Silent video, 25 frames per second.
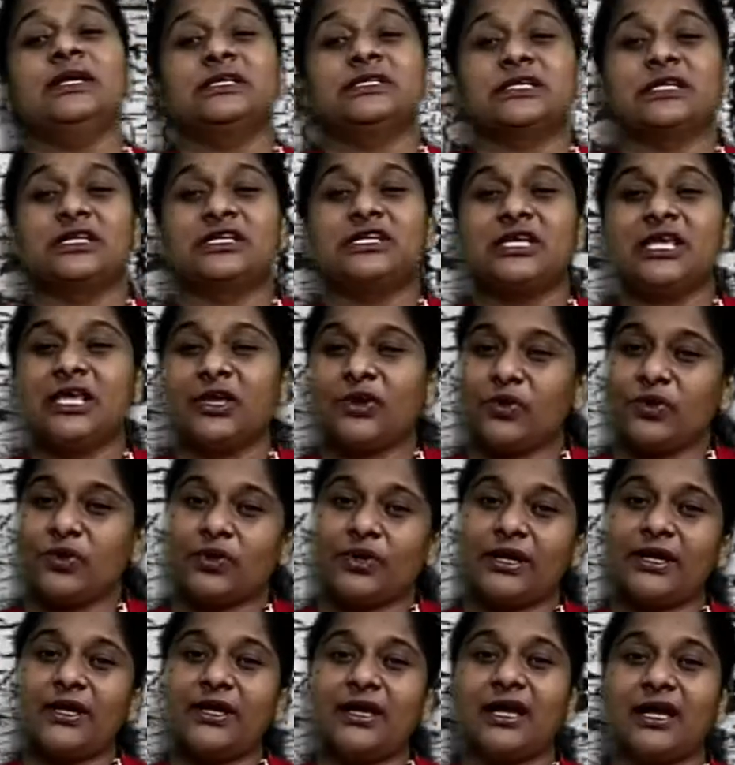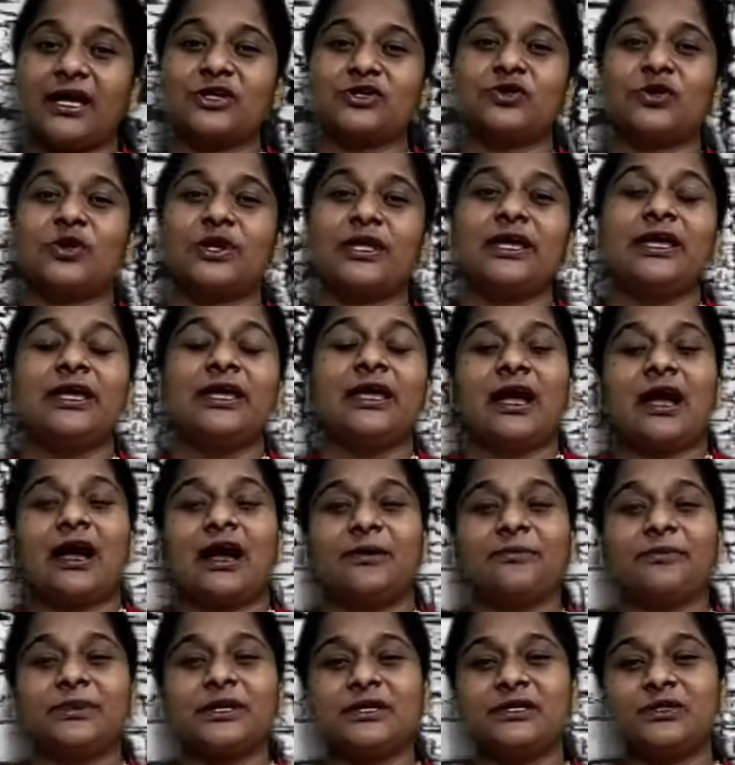যে শিখন না আসলে
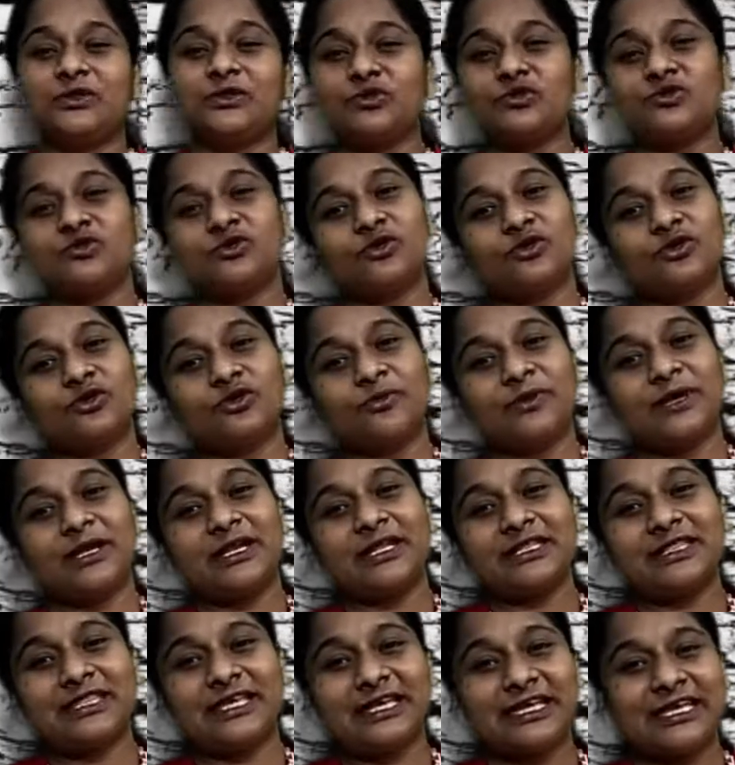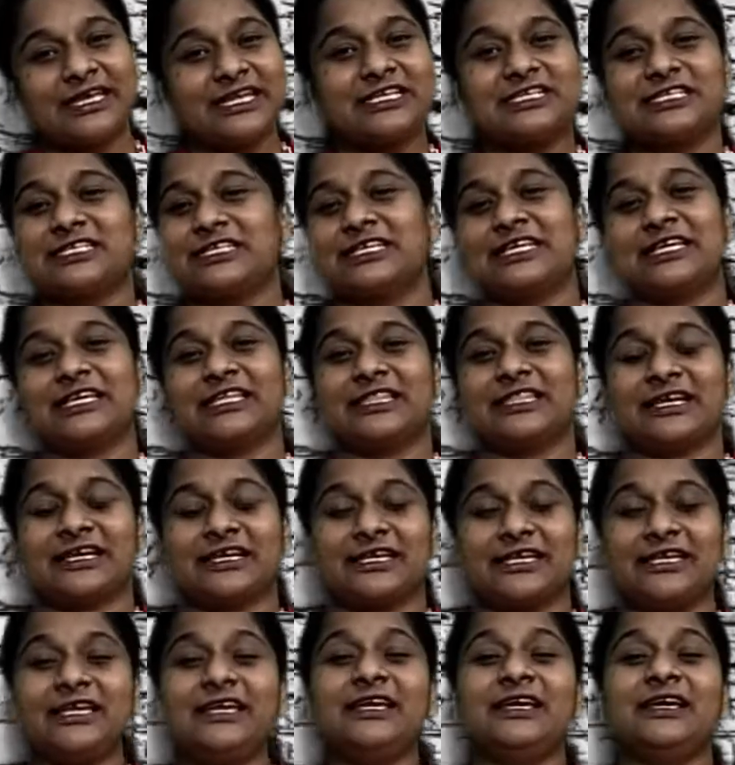আমরা কিন্তু ছোটবেলা থেকেই শিখে
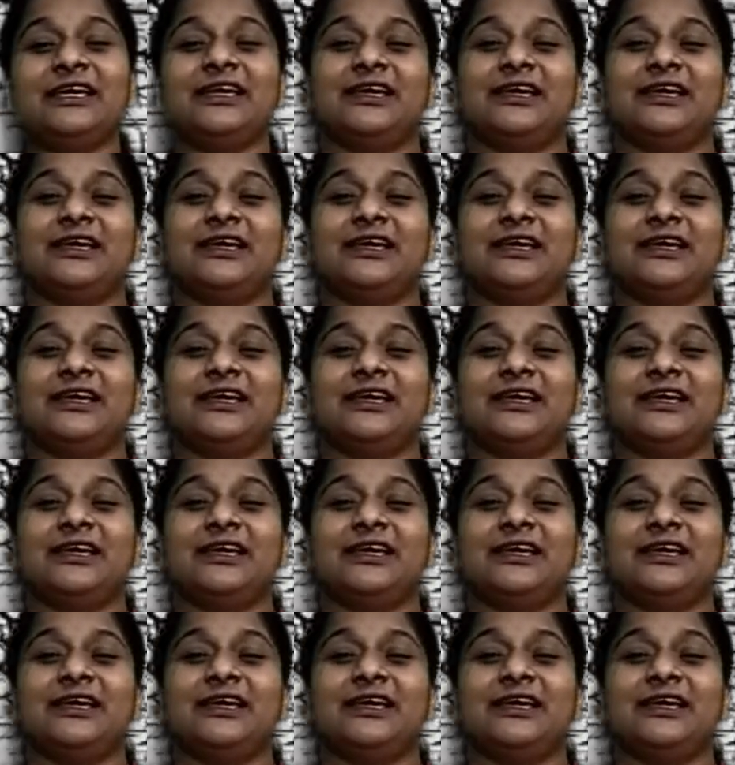থাকি